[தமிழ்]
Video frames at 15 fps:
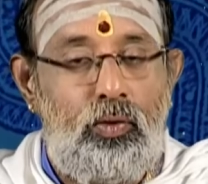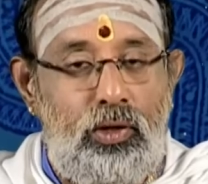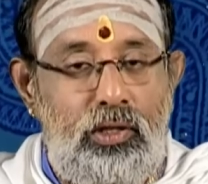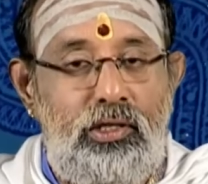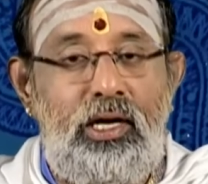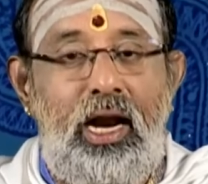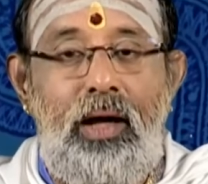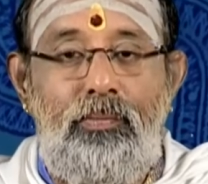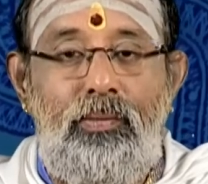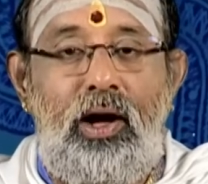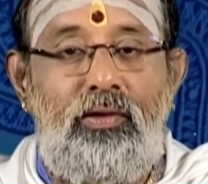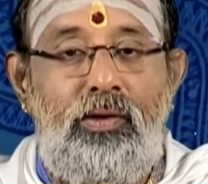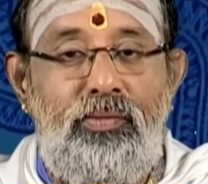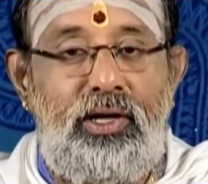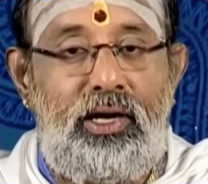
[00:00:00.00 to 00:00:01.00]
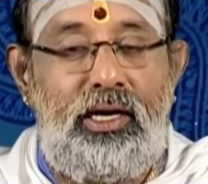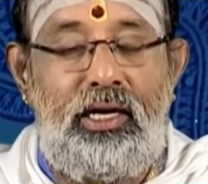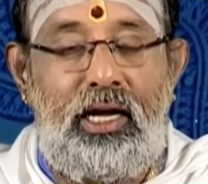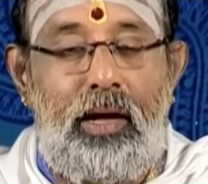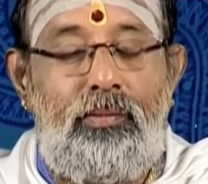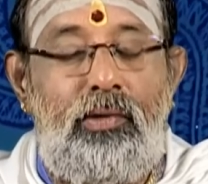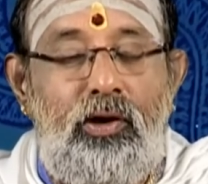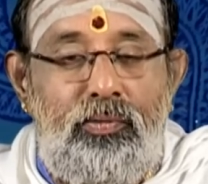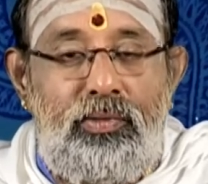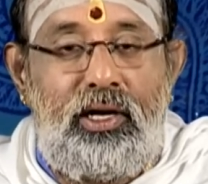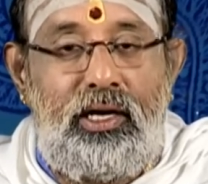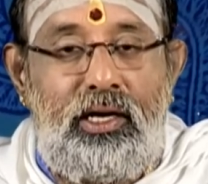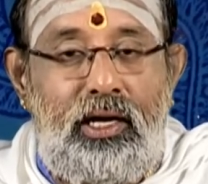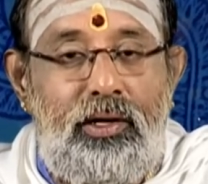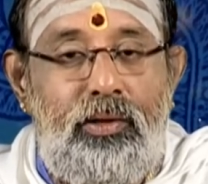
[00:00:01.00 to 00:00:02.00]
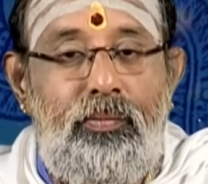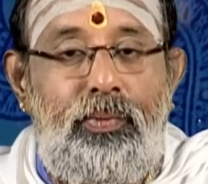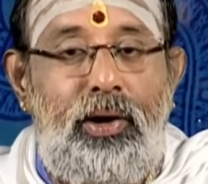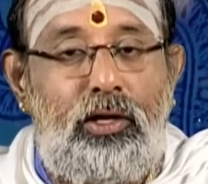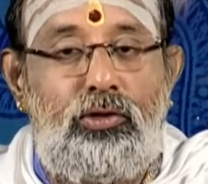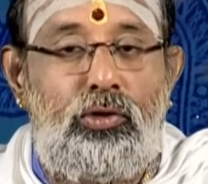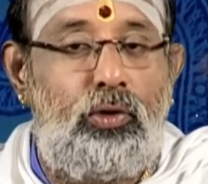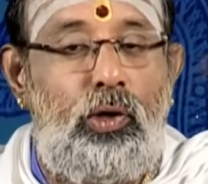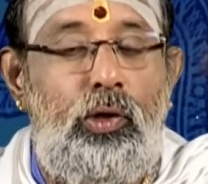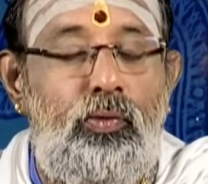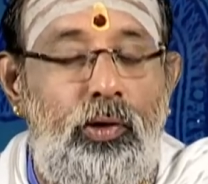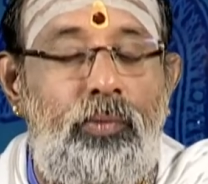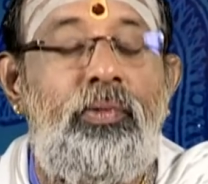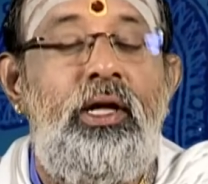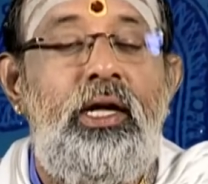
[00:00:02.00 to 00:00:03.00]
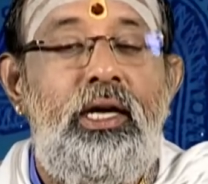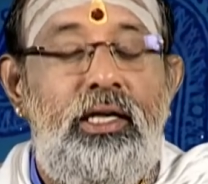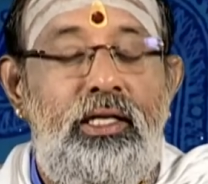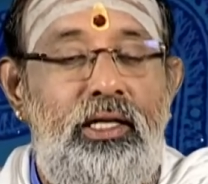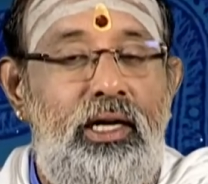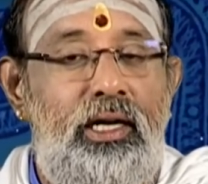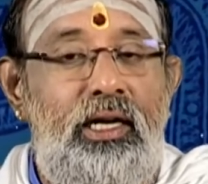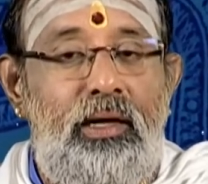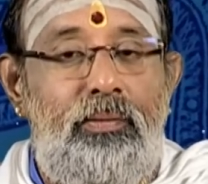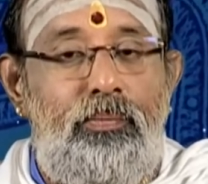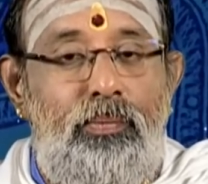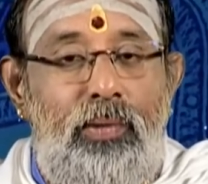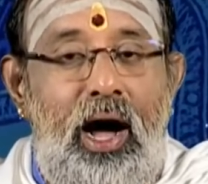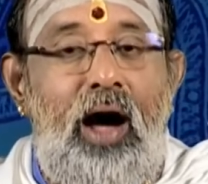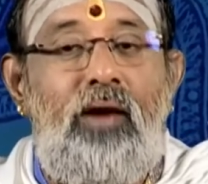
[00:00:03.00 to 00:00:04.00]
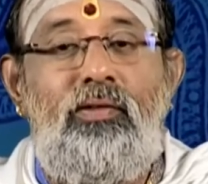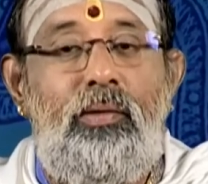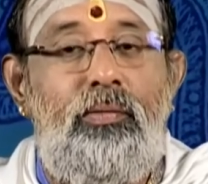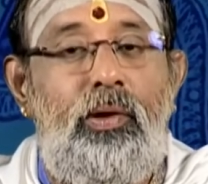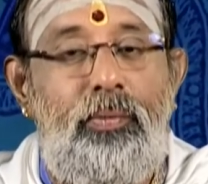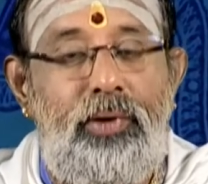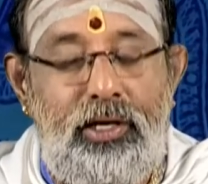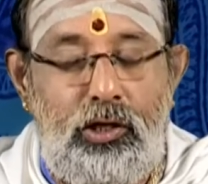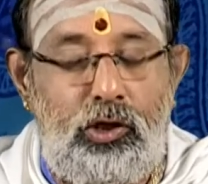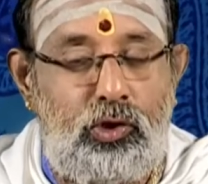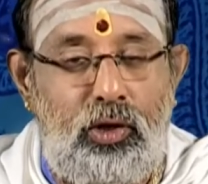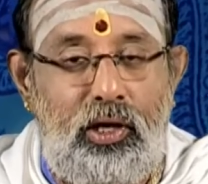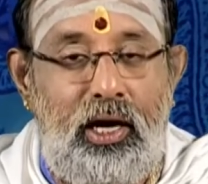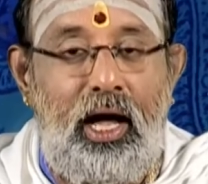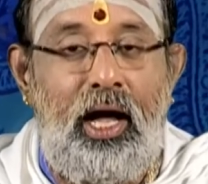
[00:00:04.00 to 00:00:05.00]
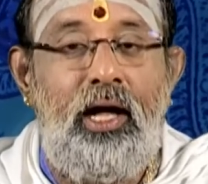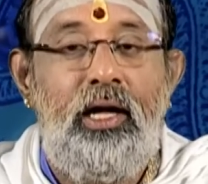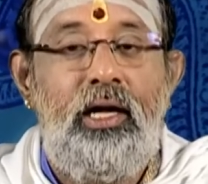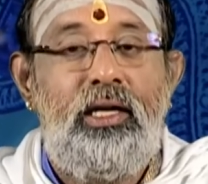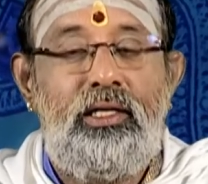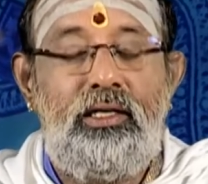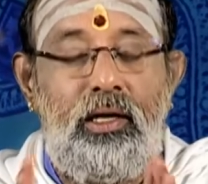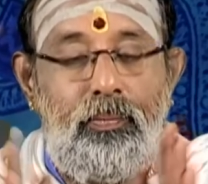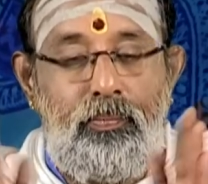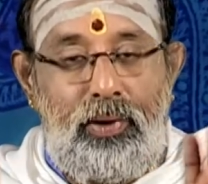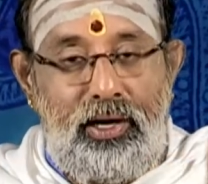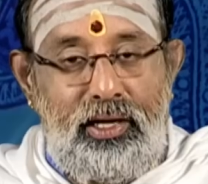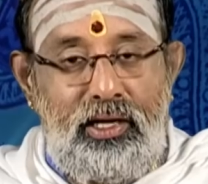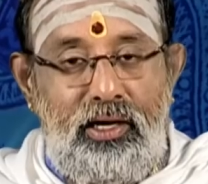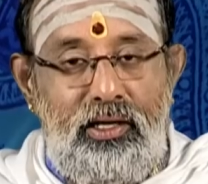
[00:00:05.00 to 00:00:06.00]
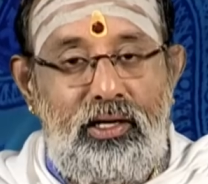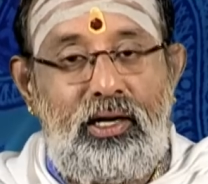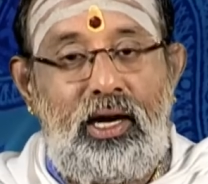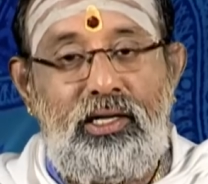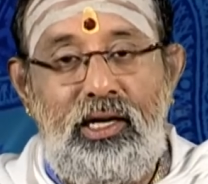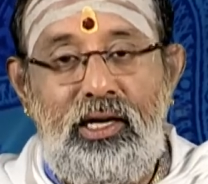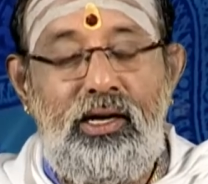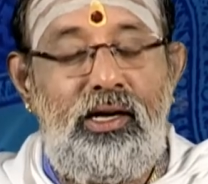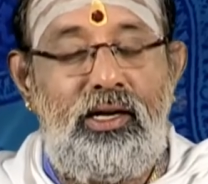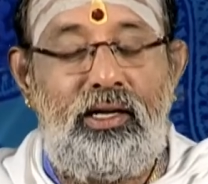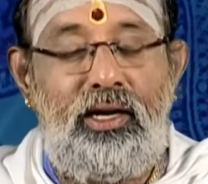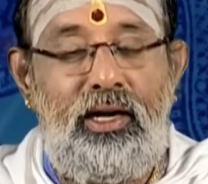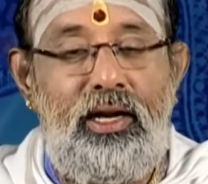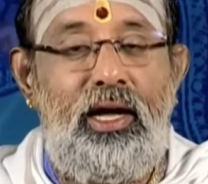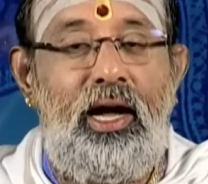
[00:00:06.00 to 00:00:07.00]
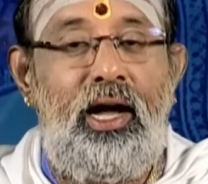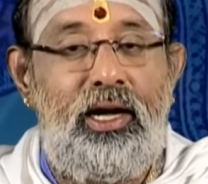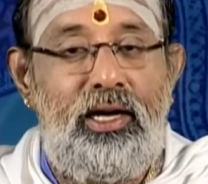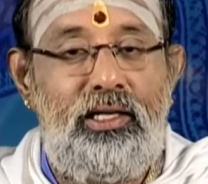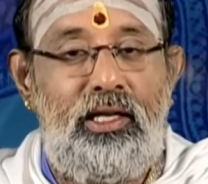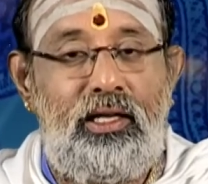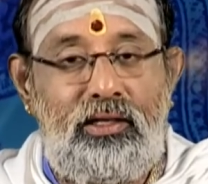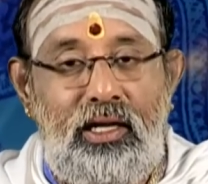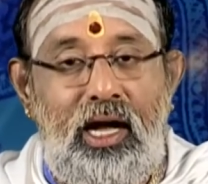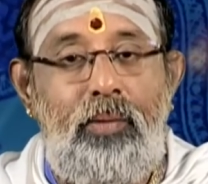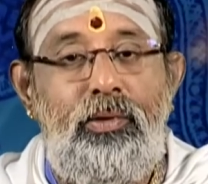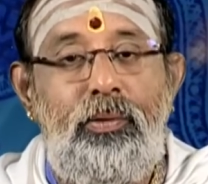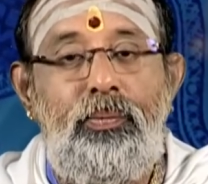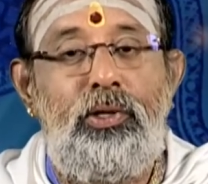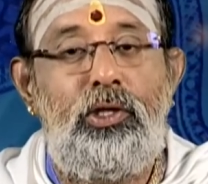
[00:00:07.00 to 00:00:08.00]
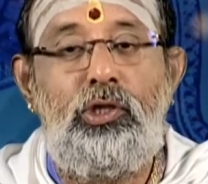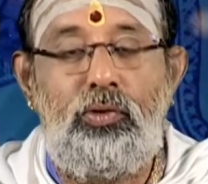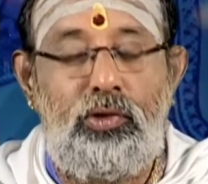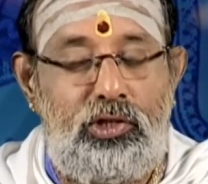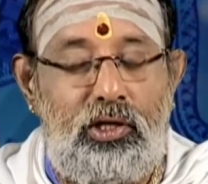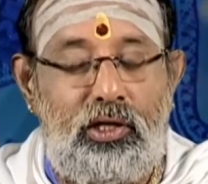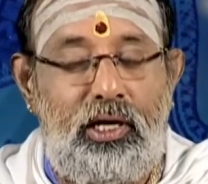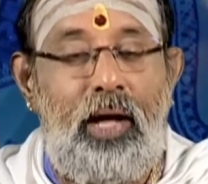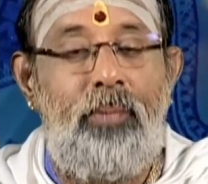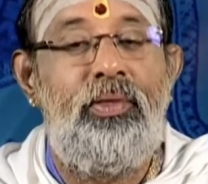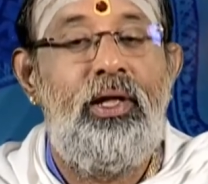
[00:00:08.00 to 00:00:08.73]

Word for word: ஒன்றாம் பாவம் இரண்டாம் பாவம் இரண்டையும் பார்த்து கொள்வோம் இது என்ன பாவம் அப்படின்னு சொன்னால் இந்த பனிரெண்டு கட்டங்கள் இருக்கு இல்லையா இதைத்தான் அப்படி பிரித்து வச்சுருக்கா